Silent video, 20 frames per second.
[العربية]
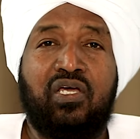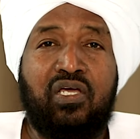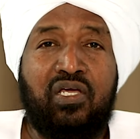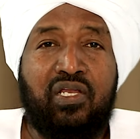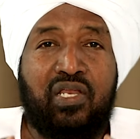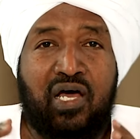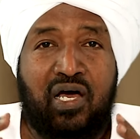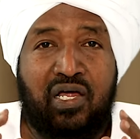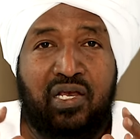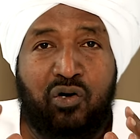
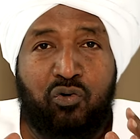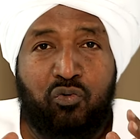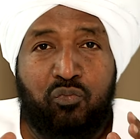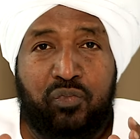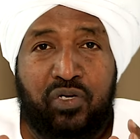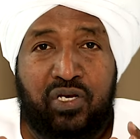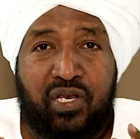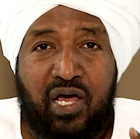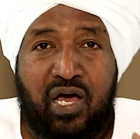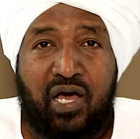الى
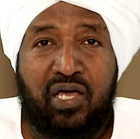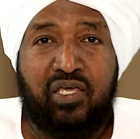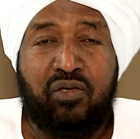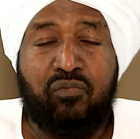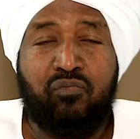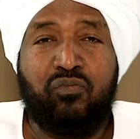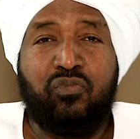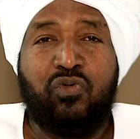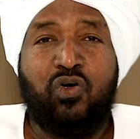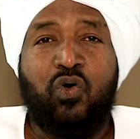لوم
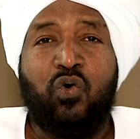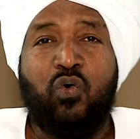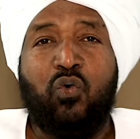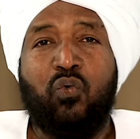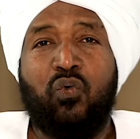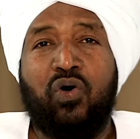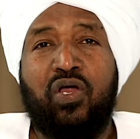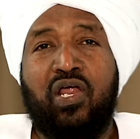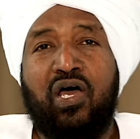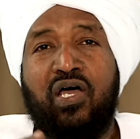لائم
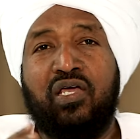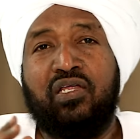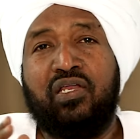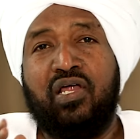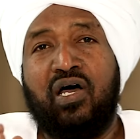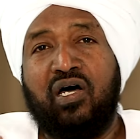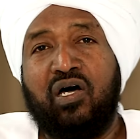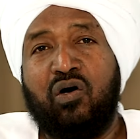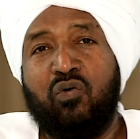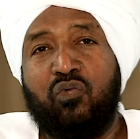ولا
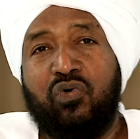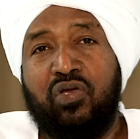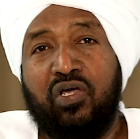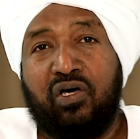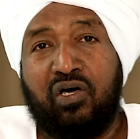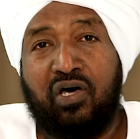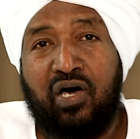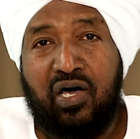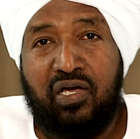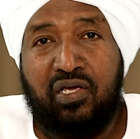الى قول
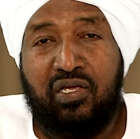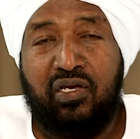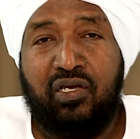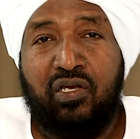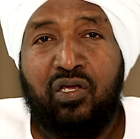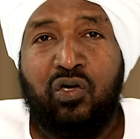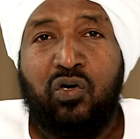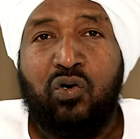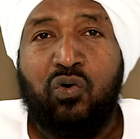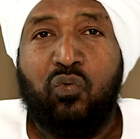قائل
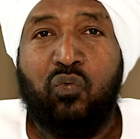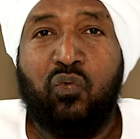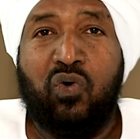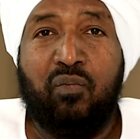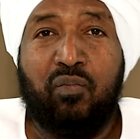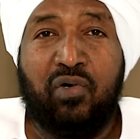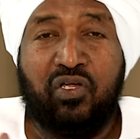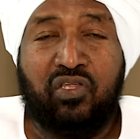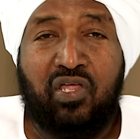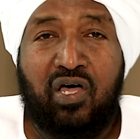
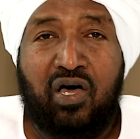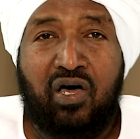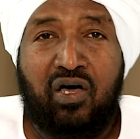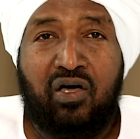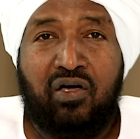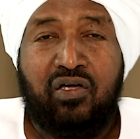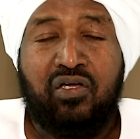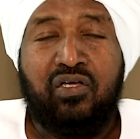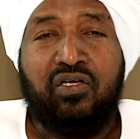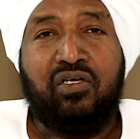ومضى
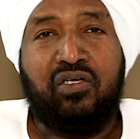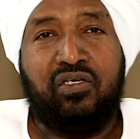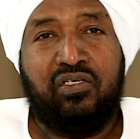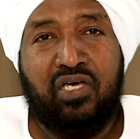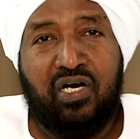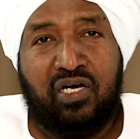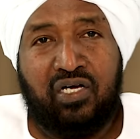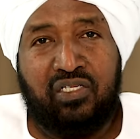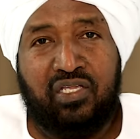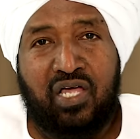
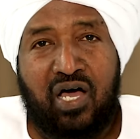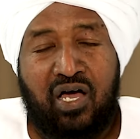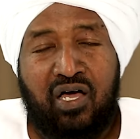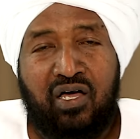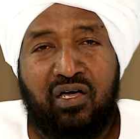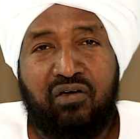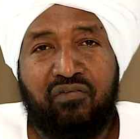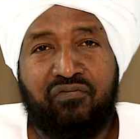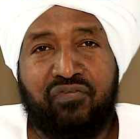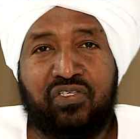
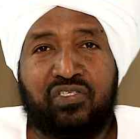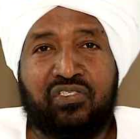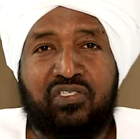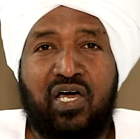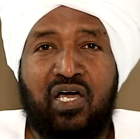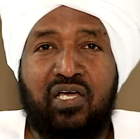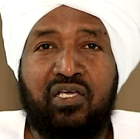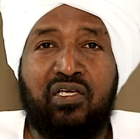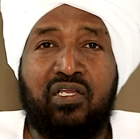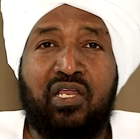يكدح في
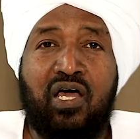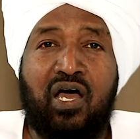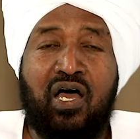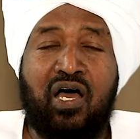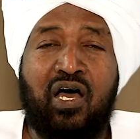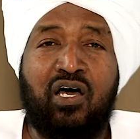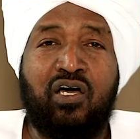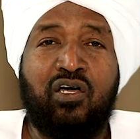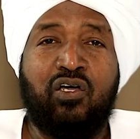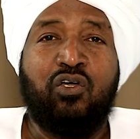السعي
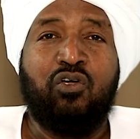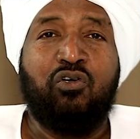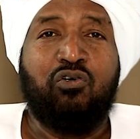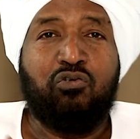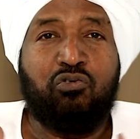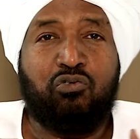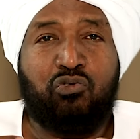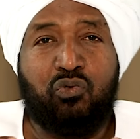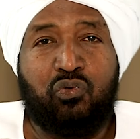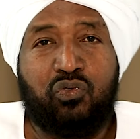لها
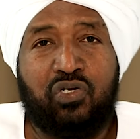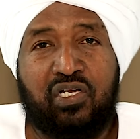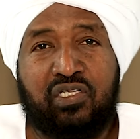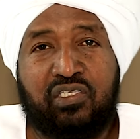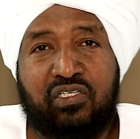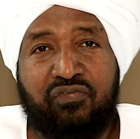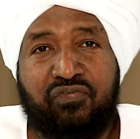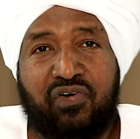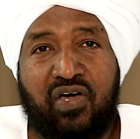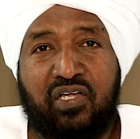دون
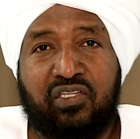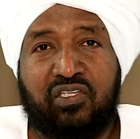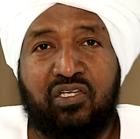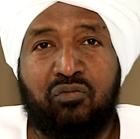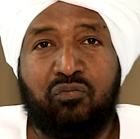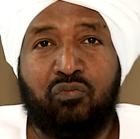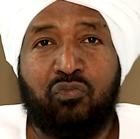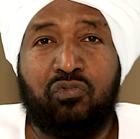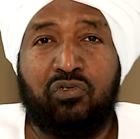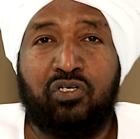التفات
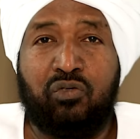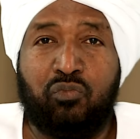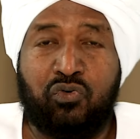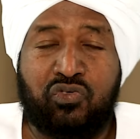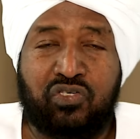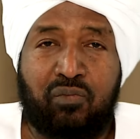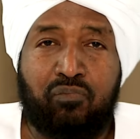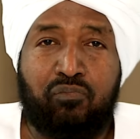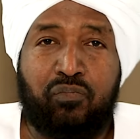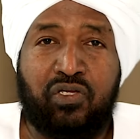
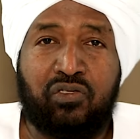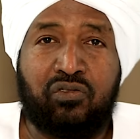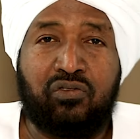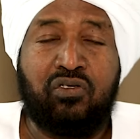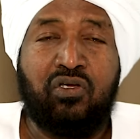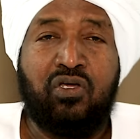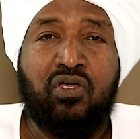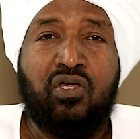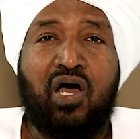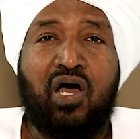لمصبط
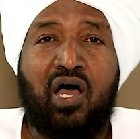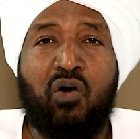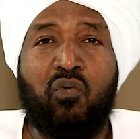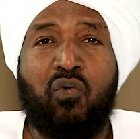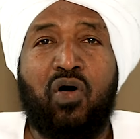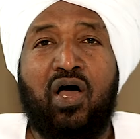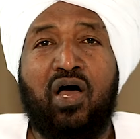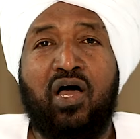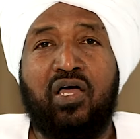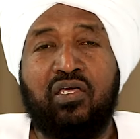
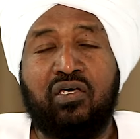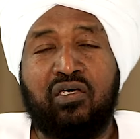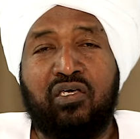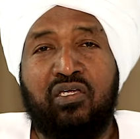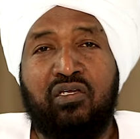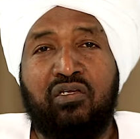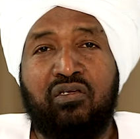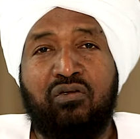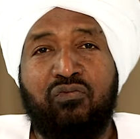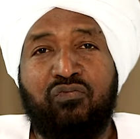او عائق
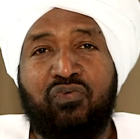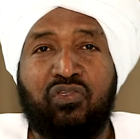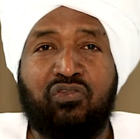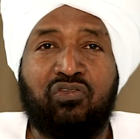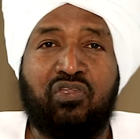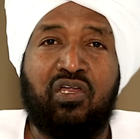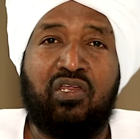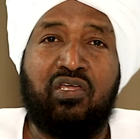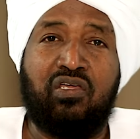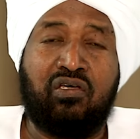في
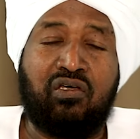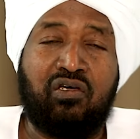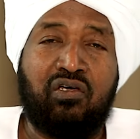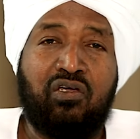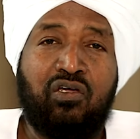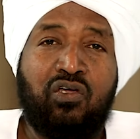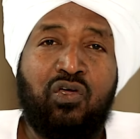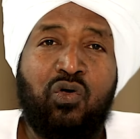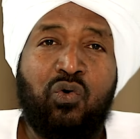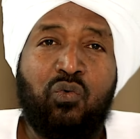
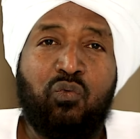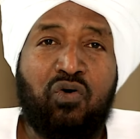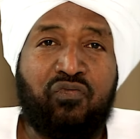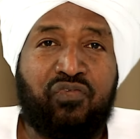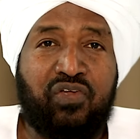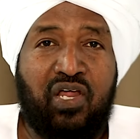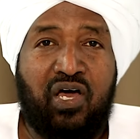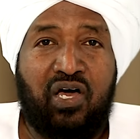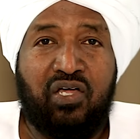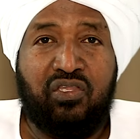الطريق
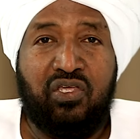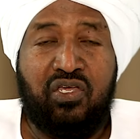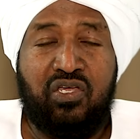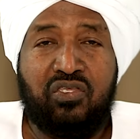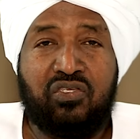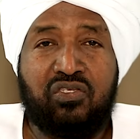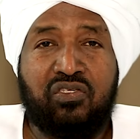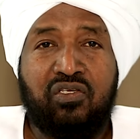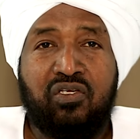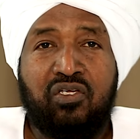وفي
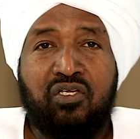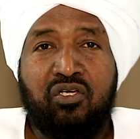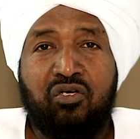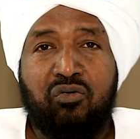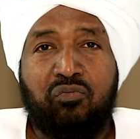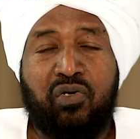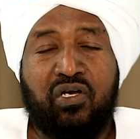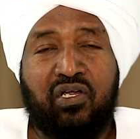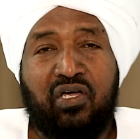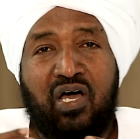الحديث
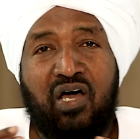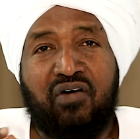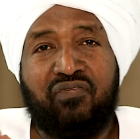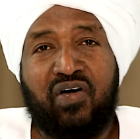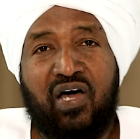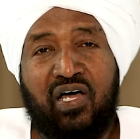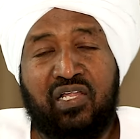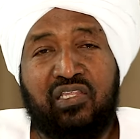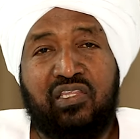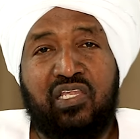من
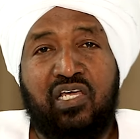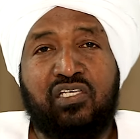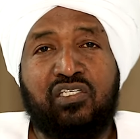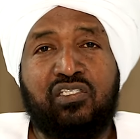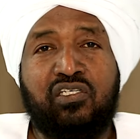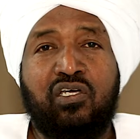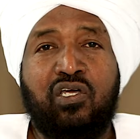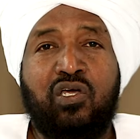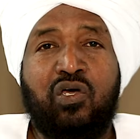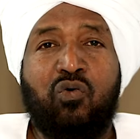خاف ادلج
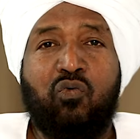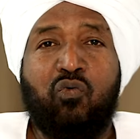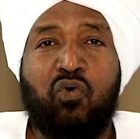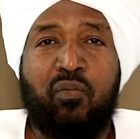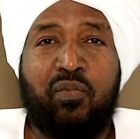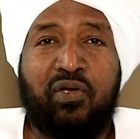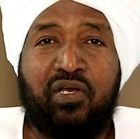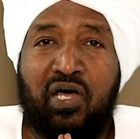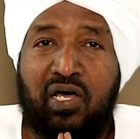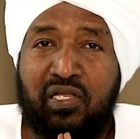
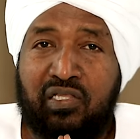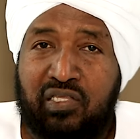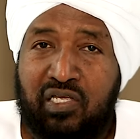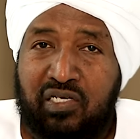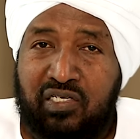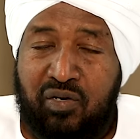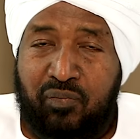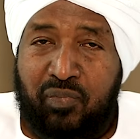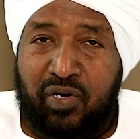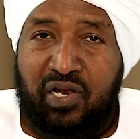ومن
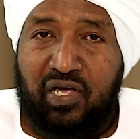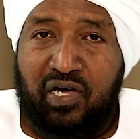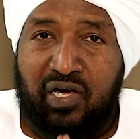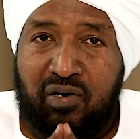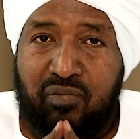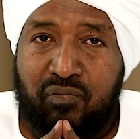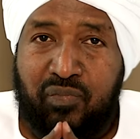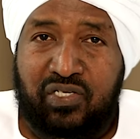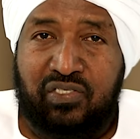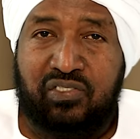ادلج بلغ
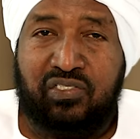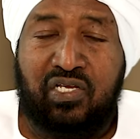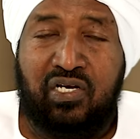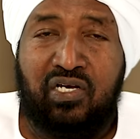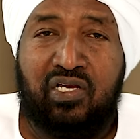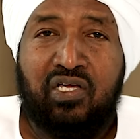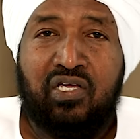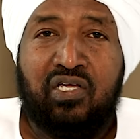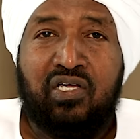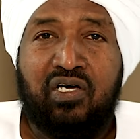
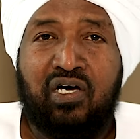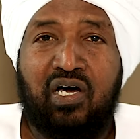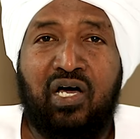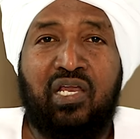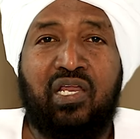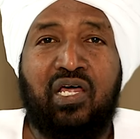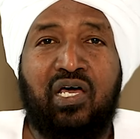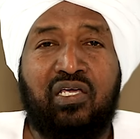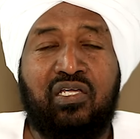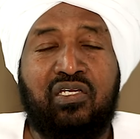المنزل
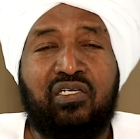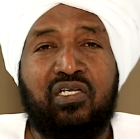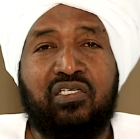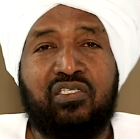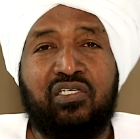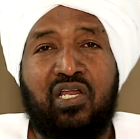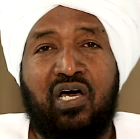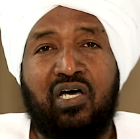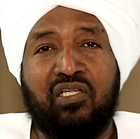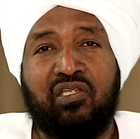الا ان
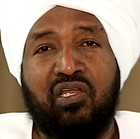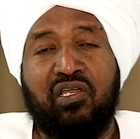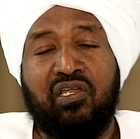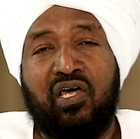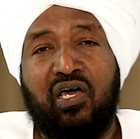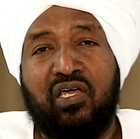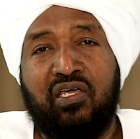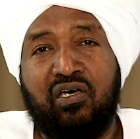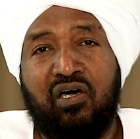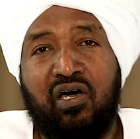سلعه
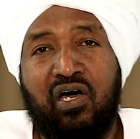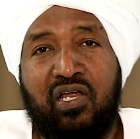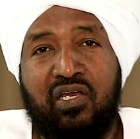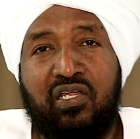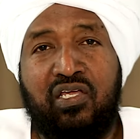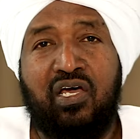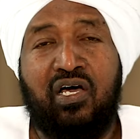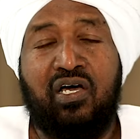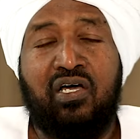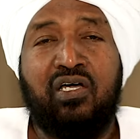الله
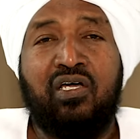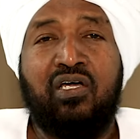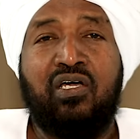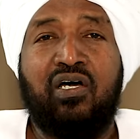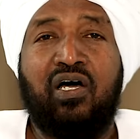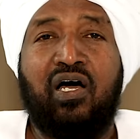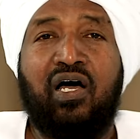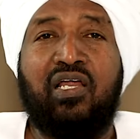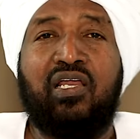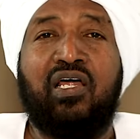غاليه
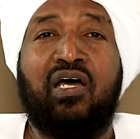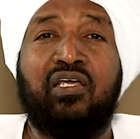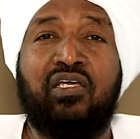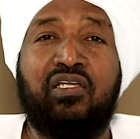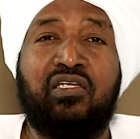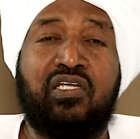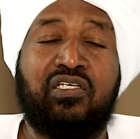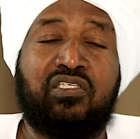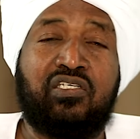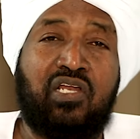الا
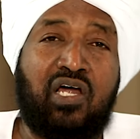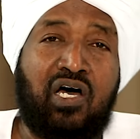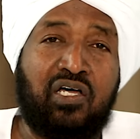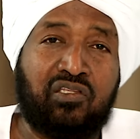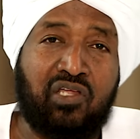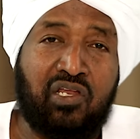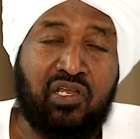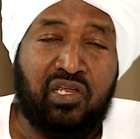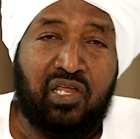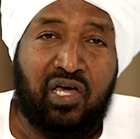ان
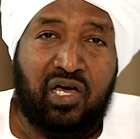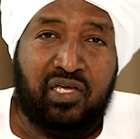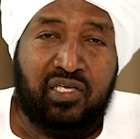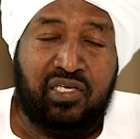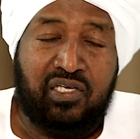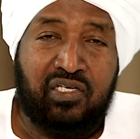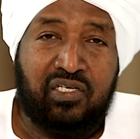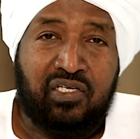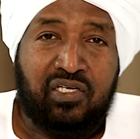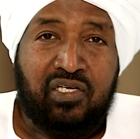سلعه
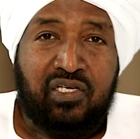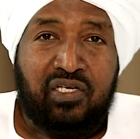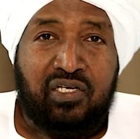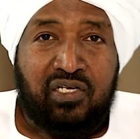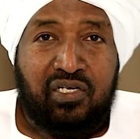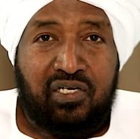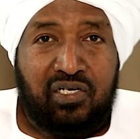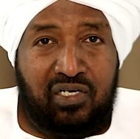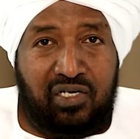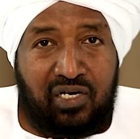الله
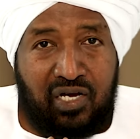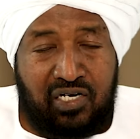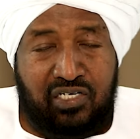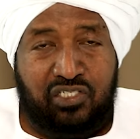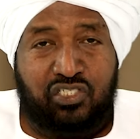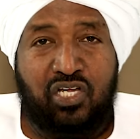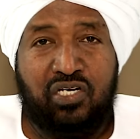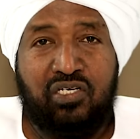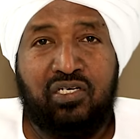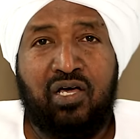
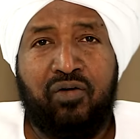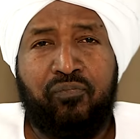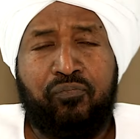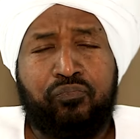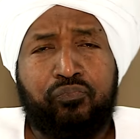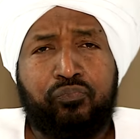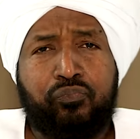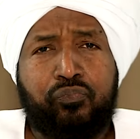الجنه